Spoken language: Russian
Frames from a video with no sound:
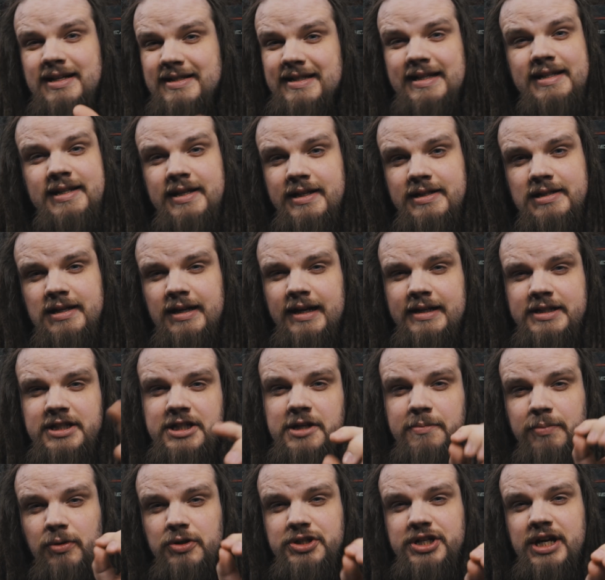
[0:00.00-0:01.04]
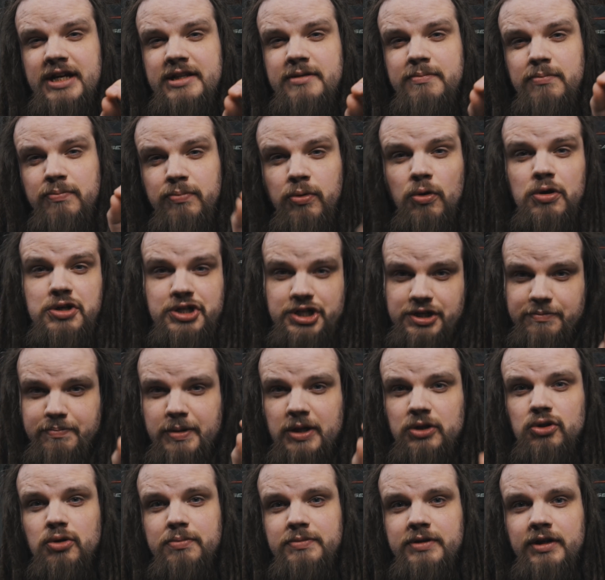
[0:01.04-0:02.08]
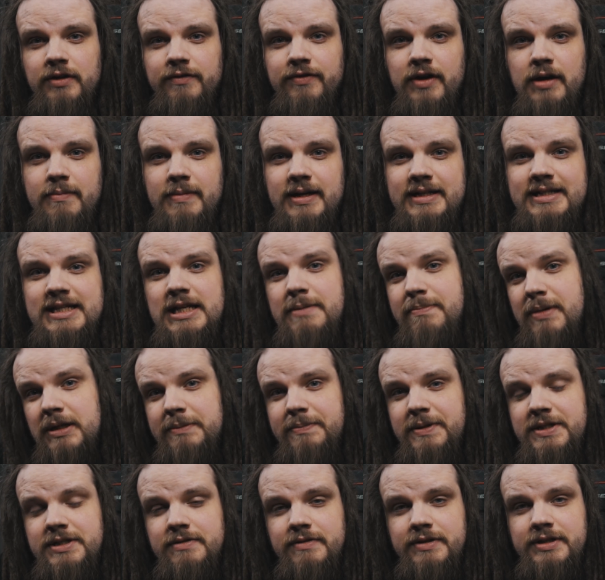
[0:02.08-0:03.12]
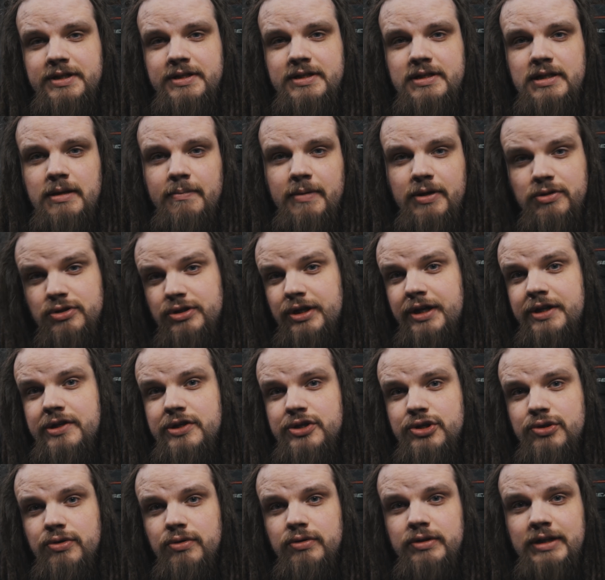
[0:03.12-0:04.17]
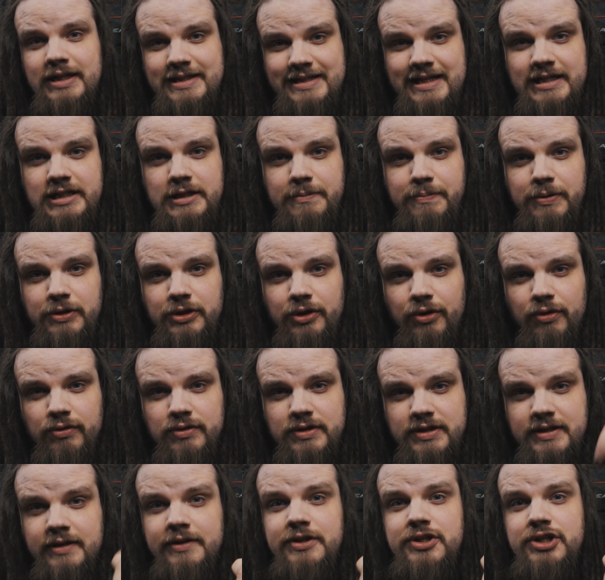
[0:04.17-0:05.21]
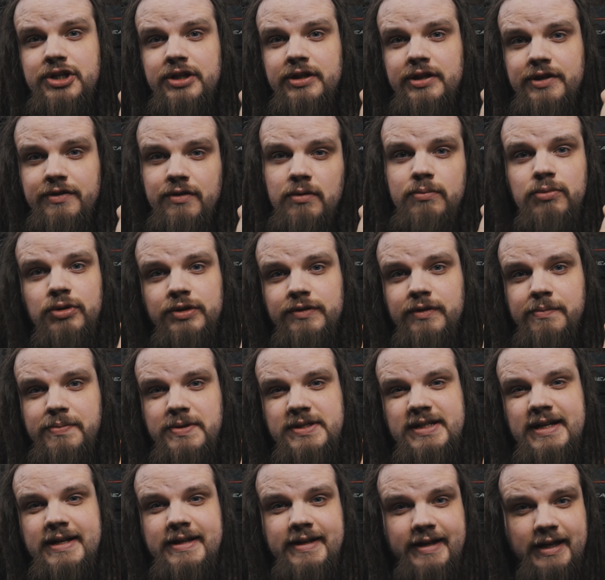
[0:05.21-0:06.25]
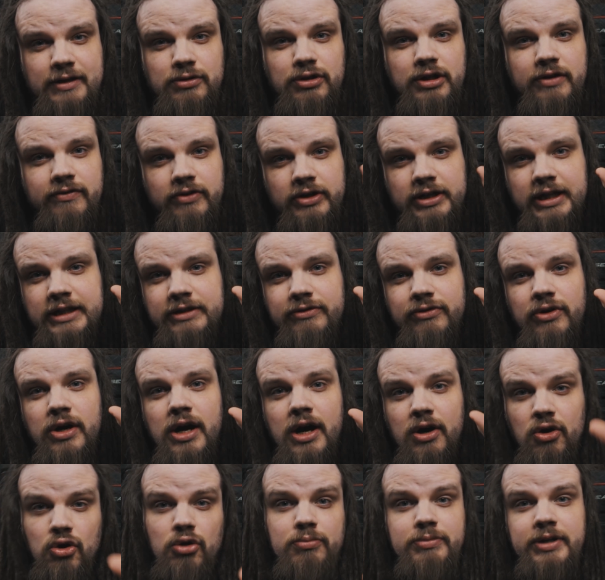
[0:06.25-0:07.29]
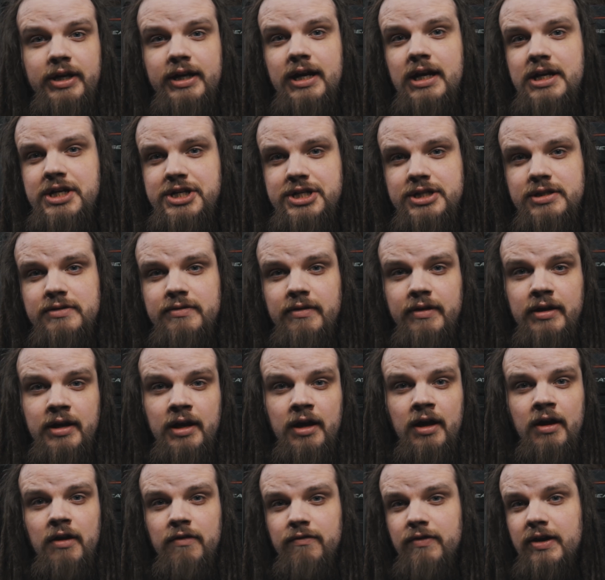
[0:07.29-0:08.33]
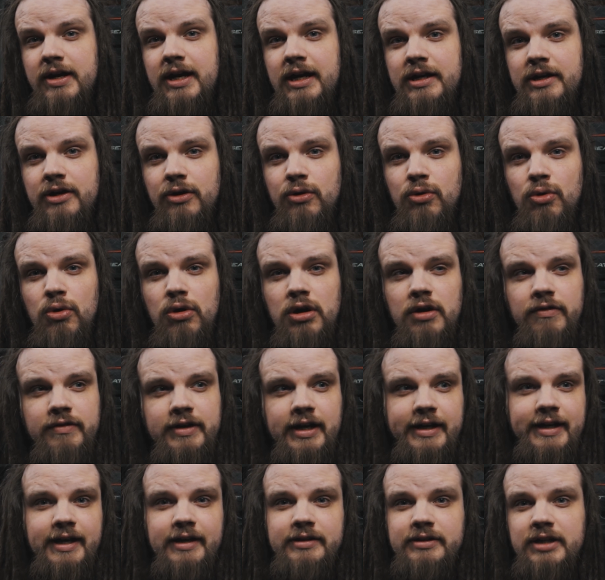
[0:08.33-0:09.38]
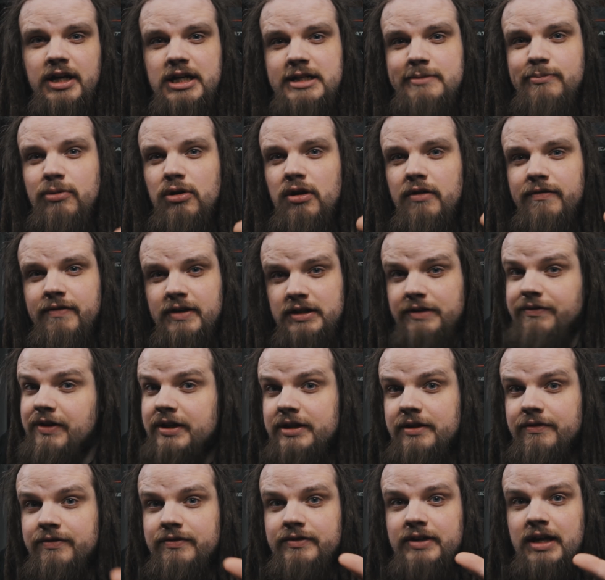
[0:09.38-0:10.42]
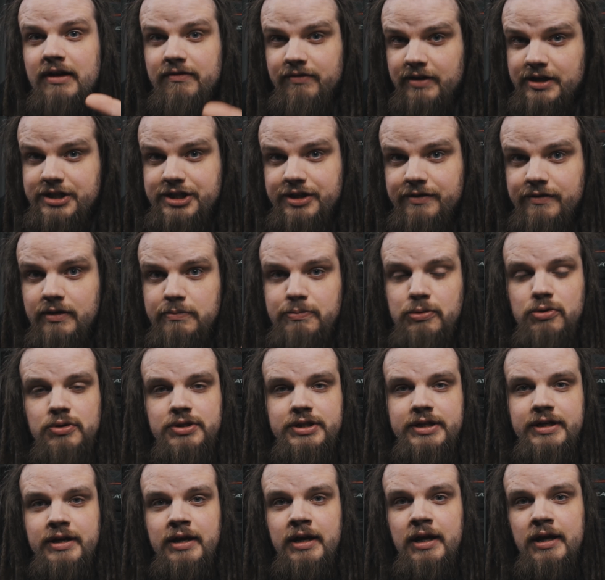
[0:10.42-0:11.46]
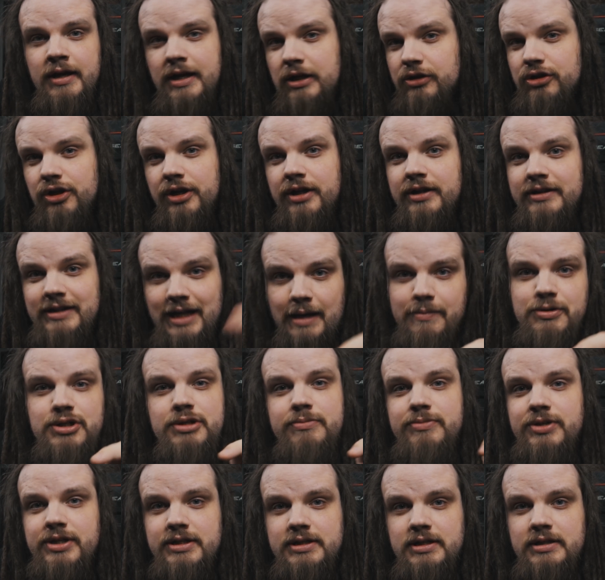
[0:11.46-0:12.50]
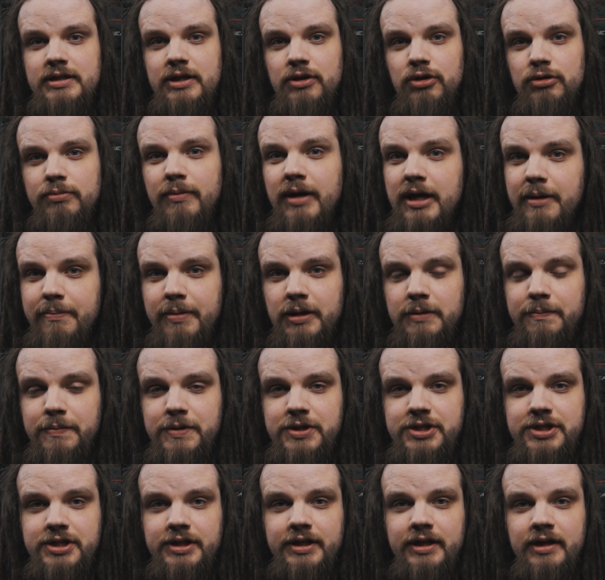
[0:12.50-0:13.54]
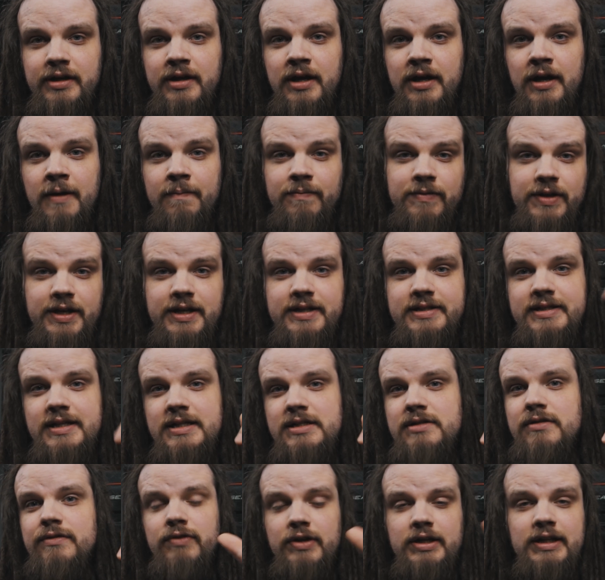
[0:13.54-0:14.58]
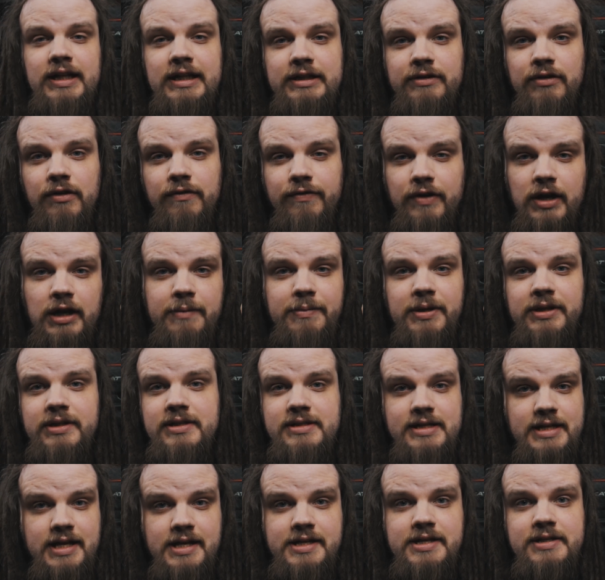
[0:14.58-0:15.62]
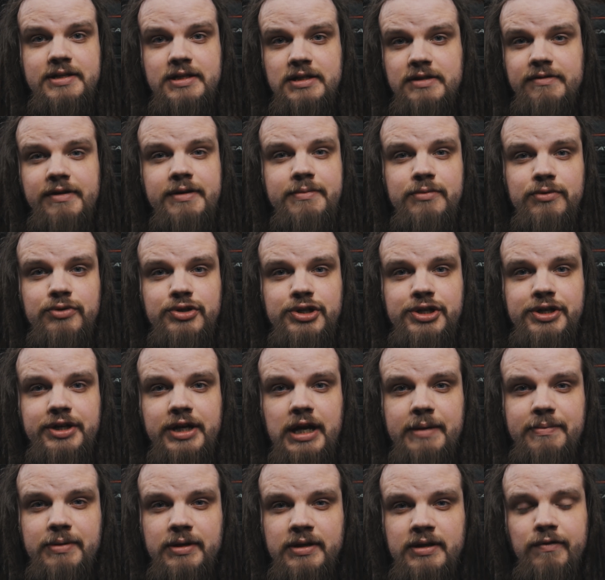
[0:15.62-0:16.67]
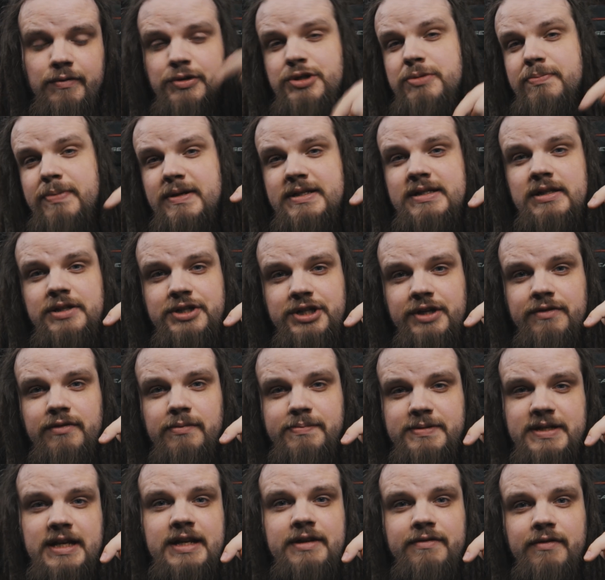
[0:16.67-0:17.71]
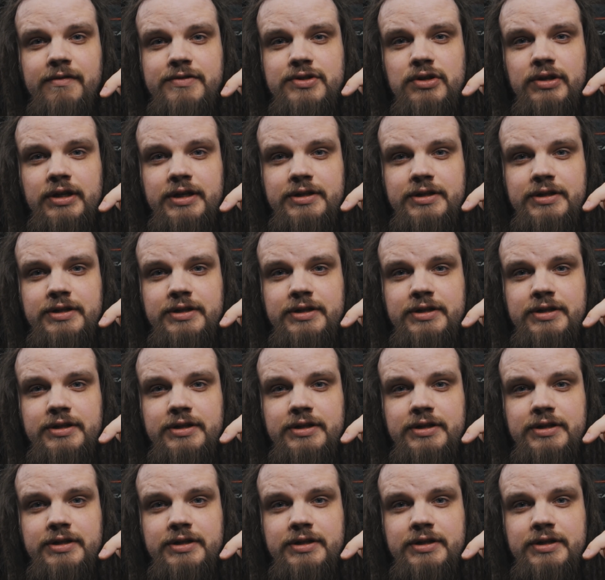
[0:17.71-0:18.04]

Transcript: Кстати, если хотите получать больше подобной информации, подписывайтесь на мою страничку на сайте Patreon, ссылочка на него будет в описании. Я туда выкладываю огромное количество вокальных уроков, каких-то разборов, ответов на ваши вопросы, которые там же мне задают мои подписчики, и, естественно, выкладываю фрагменты занятий со своими учениками. В общем, по ссылочке в описании вы все